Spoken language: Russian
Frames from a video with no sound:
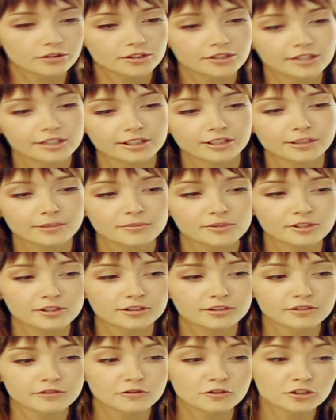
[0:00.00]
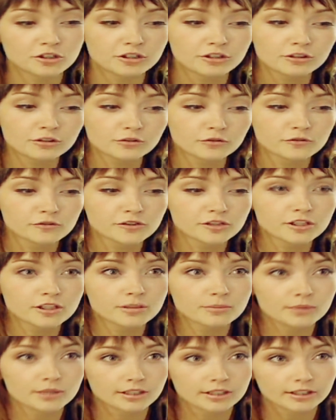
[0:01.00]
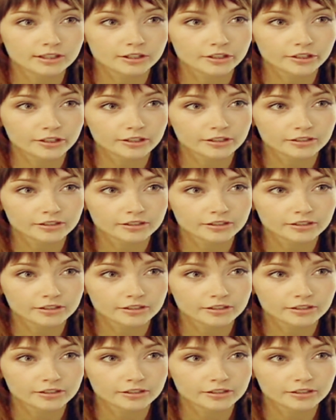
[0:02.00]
если нам сделать вечеринку в стиле милитари?